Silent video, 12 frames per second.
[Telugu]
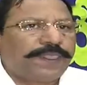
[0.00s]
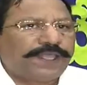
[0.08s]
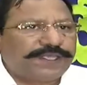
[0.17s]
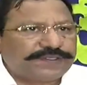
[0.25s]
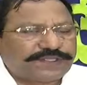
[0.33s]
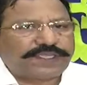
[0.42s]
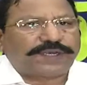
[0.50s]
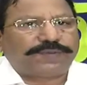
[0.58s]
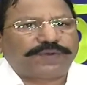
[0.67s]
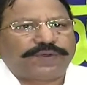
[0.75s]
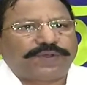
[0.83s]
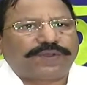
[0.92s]
ఈ
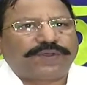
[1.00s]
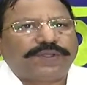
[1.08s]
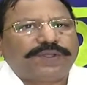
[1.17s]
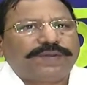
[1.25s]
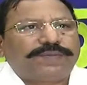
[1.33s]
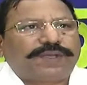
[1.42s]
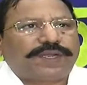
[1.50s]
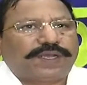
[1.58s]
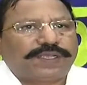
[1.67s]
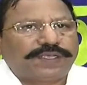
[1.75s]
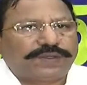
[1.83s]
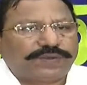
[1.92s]
సందర్భంలో మన
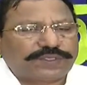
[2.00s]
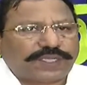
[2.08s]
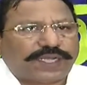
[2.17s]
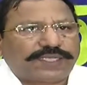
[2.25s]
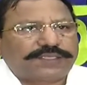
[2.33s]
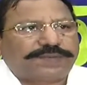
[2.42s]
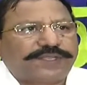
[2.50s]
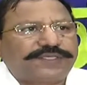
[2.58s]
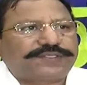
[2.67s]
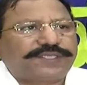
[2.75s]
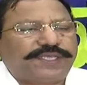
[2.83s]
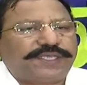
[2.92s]
ఈ నూతన
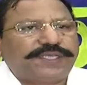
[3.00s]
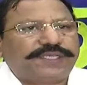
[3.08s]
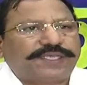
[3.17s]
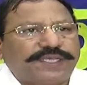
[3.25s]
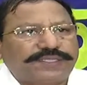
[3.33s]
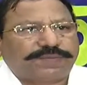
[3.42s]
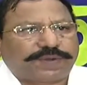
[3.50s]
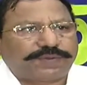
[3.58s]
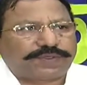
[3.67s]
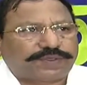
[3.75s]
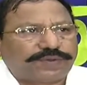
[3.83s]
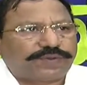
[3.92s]
ఆంధ్రప్రదేశ్కి కేంద్ర
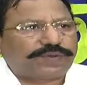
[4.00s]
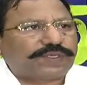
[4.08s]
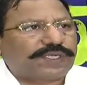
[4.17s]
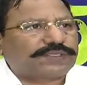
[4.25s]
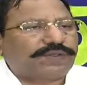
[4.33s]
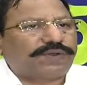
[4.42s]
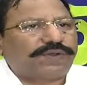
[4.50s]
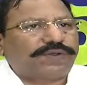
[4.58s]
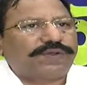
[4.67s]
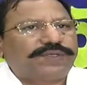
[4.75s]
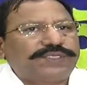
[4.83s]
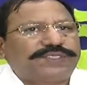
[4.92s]
ప్రభుత్వం గతంలో
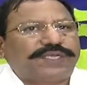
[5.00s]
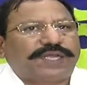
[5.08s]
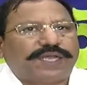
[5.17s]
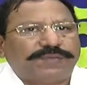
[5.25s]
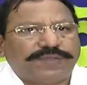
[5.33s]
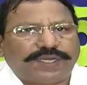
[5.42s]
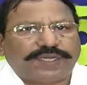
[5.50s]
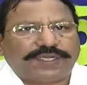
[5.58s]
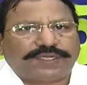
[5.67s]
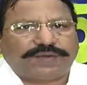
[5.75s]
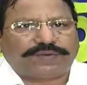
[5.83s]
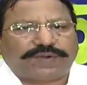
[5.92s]
ఇచ్చిన
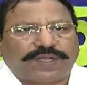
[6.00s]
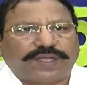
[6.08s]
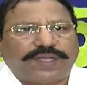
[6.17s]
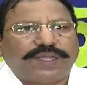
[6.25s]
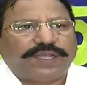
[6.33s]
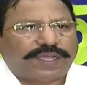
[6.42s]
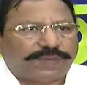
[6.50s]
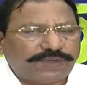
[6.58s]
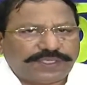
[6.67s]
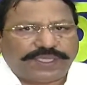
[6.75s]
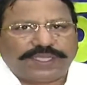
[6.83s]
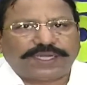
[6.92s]
హామీలన్నింటినీ కూడా
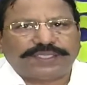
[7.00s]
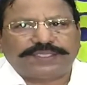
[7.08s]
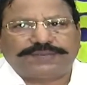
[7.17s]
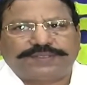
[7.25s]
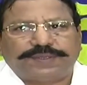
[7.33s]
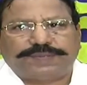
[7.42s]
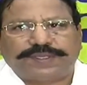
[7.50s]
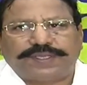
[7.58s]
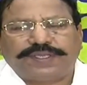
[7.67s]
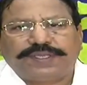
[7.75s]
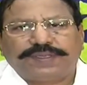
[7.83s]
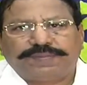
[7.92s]
అమలు చేయాలని చెప్పి చెప్పి
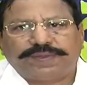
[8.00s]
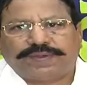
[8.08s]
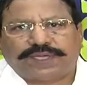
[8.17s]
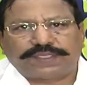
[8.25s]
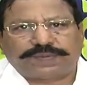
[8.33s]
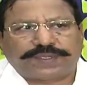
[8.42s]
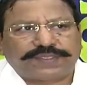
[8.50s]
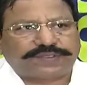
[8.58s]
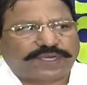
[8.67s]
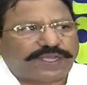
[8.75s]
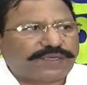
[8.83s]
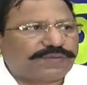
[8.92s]
మేము ఆంధ్రప్రదేశ్
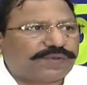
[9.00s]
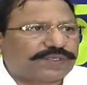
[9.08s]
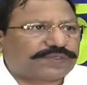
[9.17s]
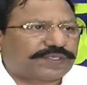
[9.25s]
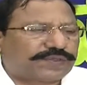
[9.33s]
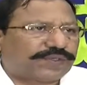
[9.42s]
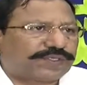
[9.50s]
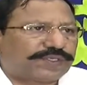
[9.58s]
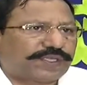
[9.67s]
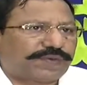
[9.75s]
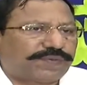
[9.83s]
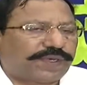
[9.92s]
లారీ ఓనర్స్ అసోసియేషన్
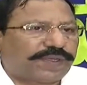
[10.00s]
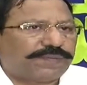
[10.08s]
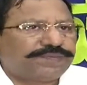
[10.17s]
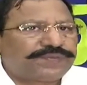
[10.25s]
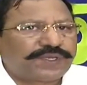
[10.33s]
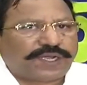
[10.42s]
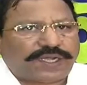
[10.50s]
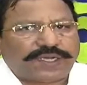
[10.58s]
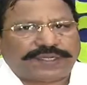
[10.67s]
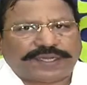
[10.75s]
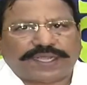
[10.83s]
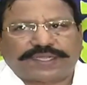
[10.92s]
తరఫున
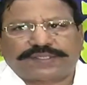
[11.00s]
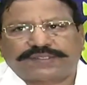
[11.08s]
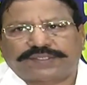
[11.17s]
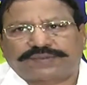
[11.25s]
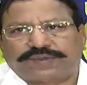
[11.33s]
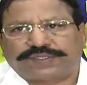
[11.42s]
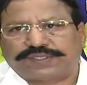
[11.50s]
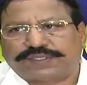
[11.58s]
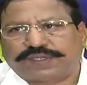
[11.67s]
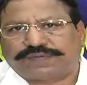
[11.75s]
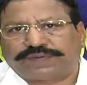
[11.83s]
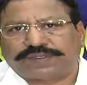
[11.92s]
అట్లాగే ట్యాంకర్ అసోసియేషన్
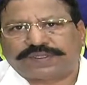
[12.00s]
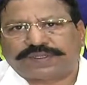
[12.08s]
తరఫున